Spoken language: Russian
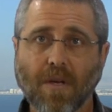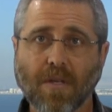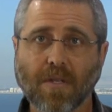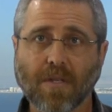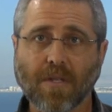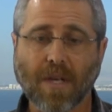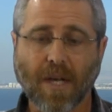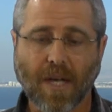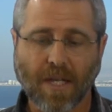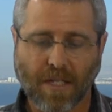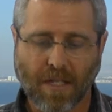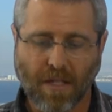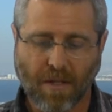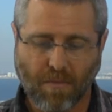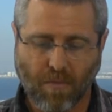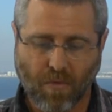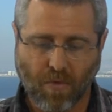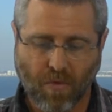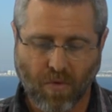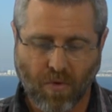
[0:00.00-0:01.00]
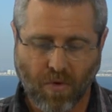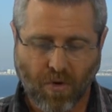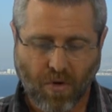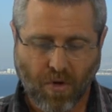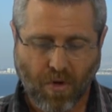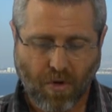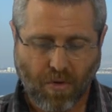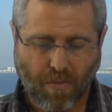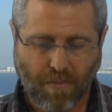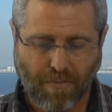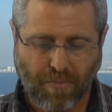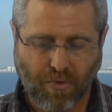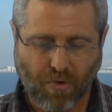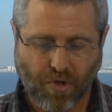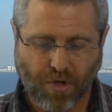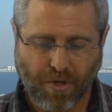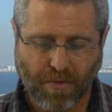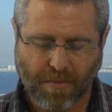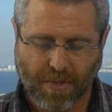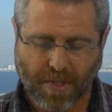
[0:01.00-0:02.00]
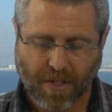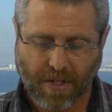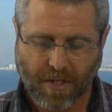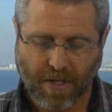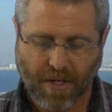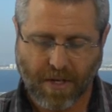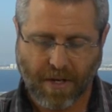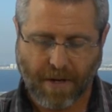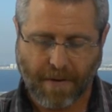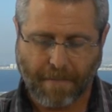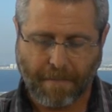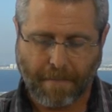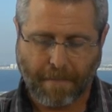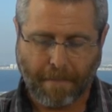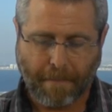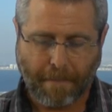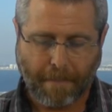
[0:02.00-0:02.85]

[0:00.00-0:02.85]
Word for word: сказанным о Божьем Сыне –